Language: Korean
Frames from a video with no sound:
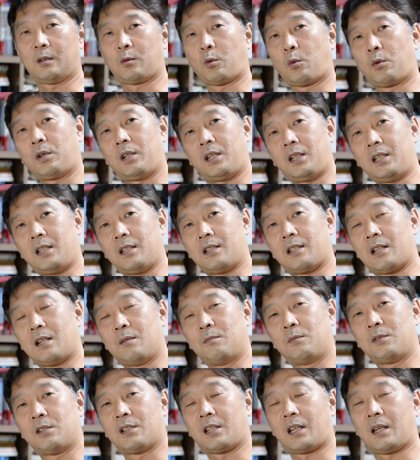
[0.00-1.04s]
독일이 제일
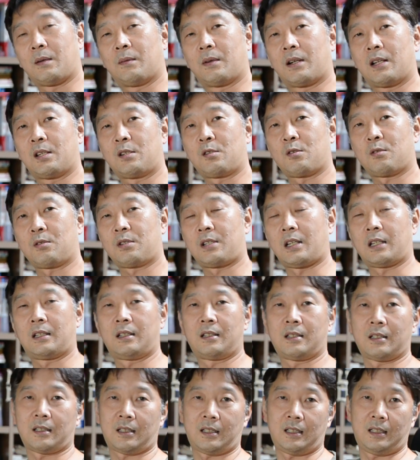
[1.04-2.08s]
먼저 개발했죠.
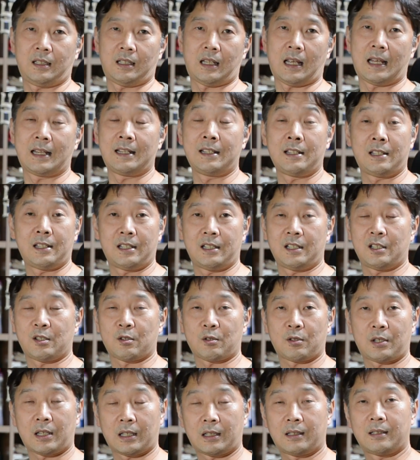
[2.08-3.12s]
제트기 엔진이죠.
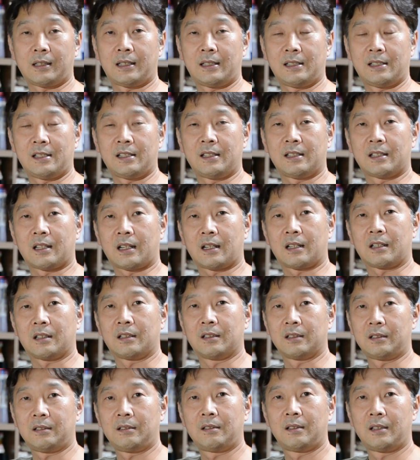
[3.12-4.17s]
제트 엔진이라는
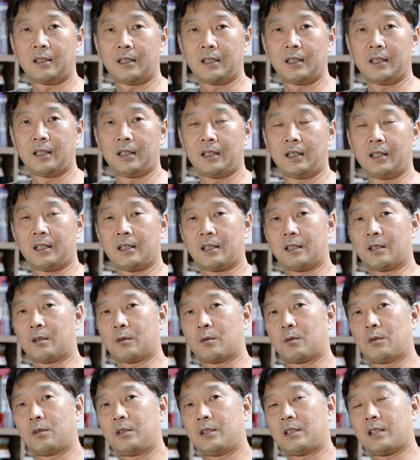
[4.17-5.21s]
것.
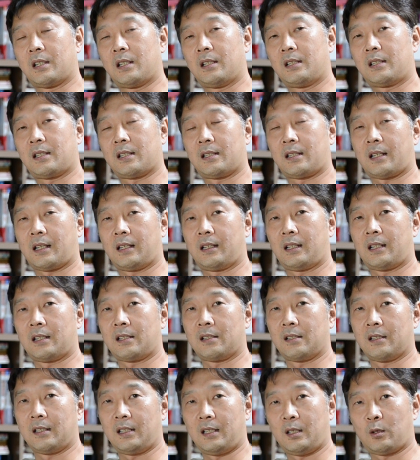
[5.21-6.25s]
그리고 이제 2차
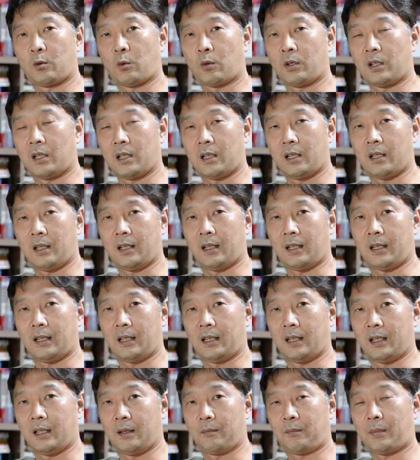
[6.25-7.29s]
세계대전이
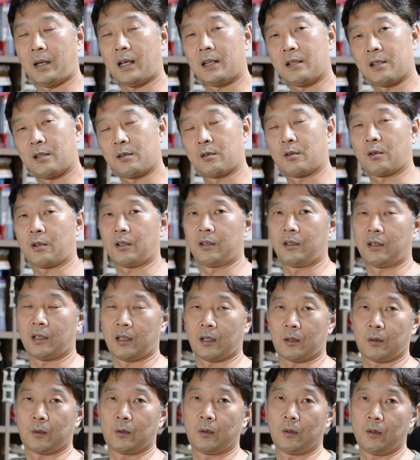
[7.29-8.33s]
독일의 패전으로
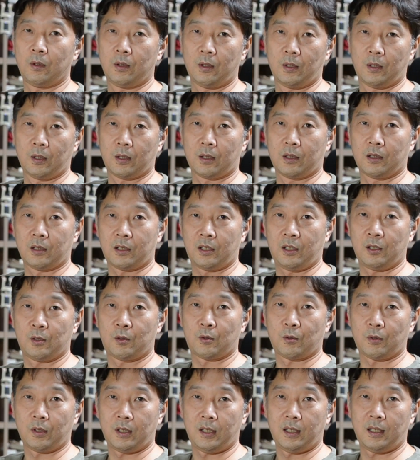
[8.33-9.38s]
끝나고 그
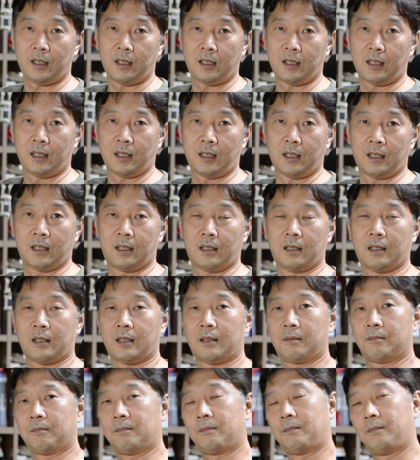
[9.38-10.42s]
기술이 어